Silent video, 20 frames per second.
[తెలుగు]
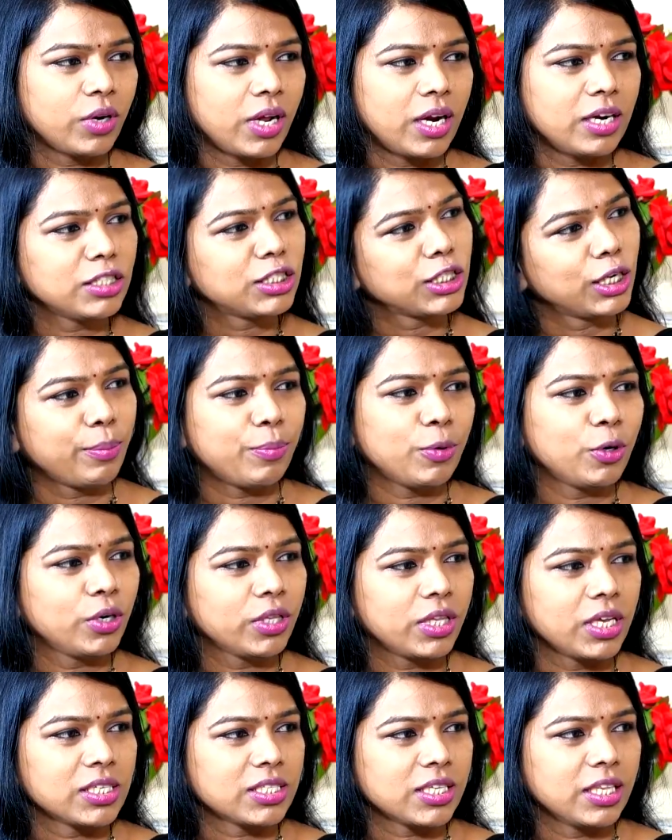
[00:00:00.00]
గా ఉన్నాను చిన్నప్పటి
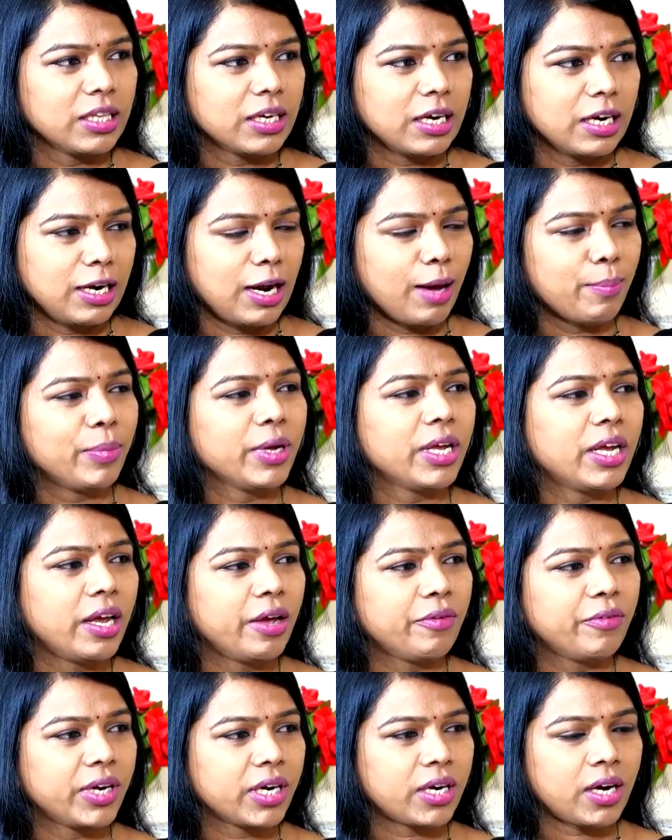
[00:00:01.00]
నుండి తెలుసు ఎందుకంటే నా
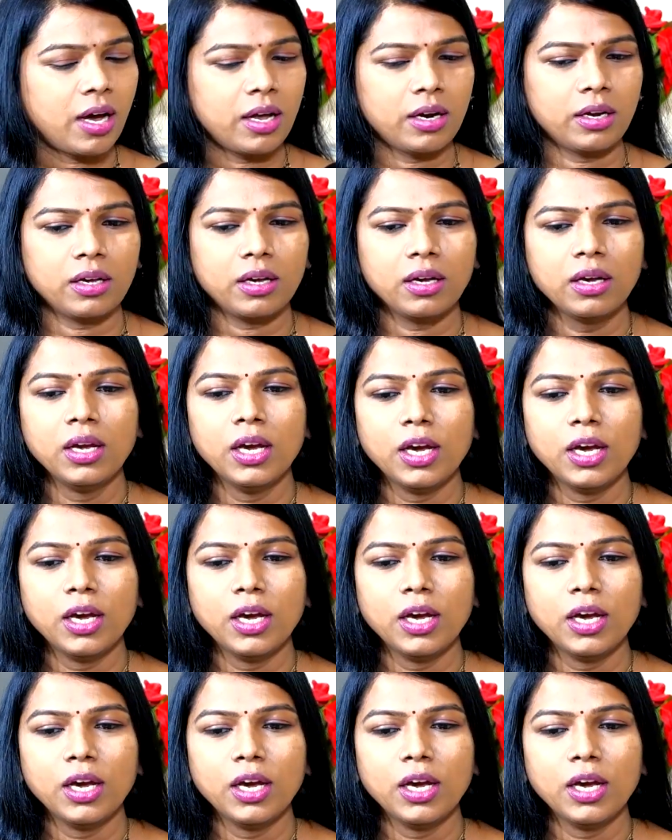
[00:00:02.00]
బిహేవియర్ కానీ